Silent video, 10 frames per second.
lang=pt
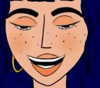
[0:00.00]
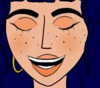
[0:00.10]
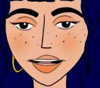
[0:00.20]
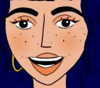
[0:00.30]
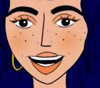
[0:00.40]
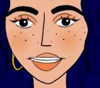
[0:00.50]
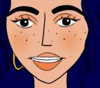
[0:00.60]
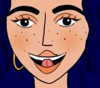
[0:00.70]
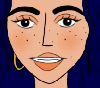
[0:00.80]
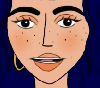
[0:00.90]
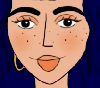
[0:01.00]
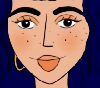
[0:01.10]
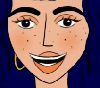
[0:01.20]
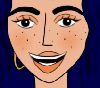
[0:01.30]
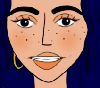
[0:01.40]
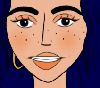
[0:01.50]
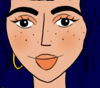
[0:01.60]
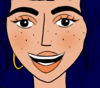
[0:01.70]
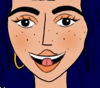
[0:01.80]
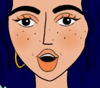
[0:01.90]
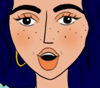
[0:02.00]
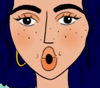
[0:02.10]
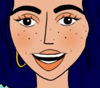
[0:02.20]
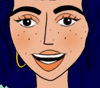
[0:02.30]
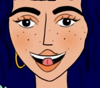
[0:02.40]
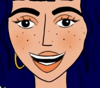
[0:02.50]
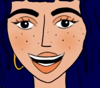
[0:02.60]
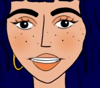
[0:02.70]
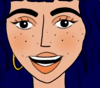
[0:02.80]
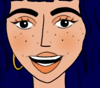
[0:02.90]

Pronto, ele sem comer não vai ficar, isso é óbvio.